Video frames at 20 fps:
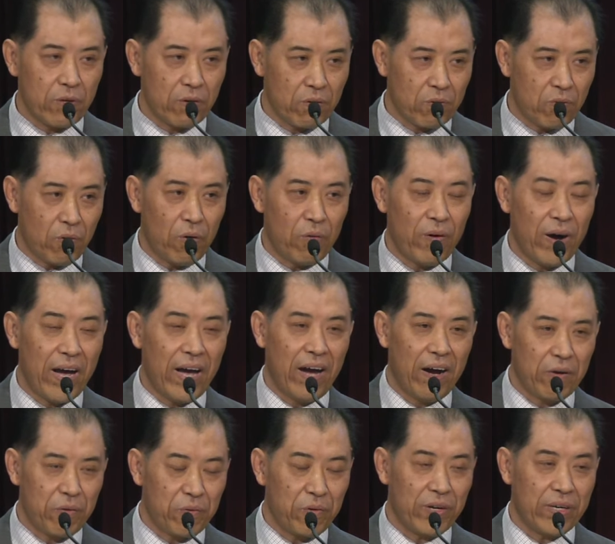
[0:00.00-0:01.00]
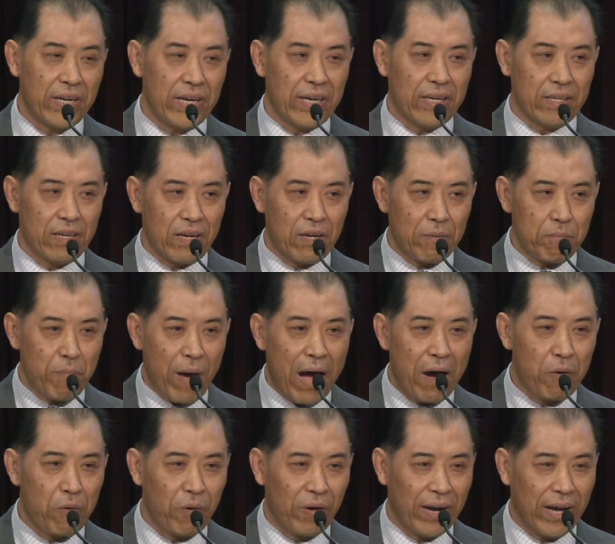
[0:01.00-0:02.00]
国外啊、国内啊搬
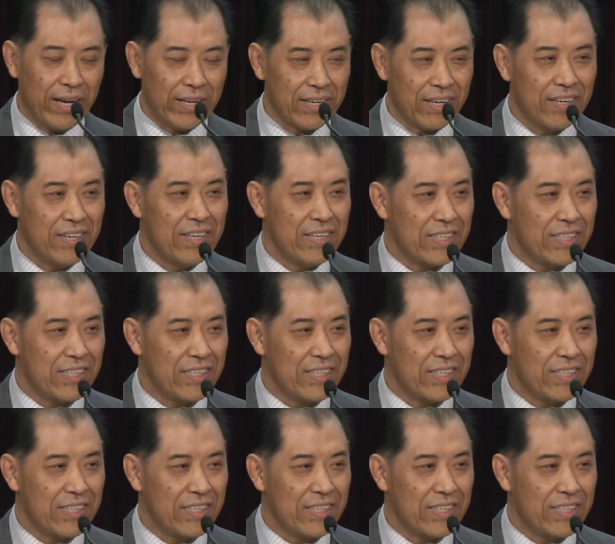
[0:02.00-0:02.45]
过来的，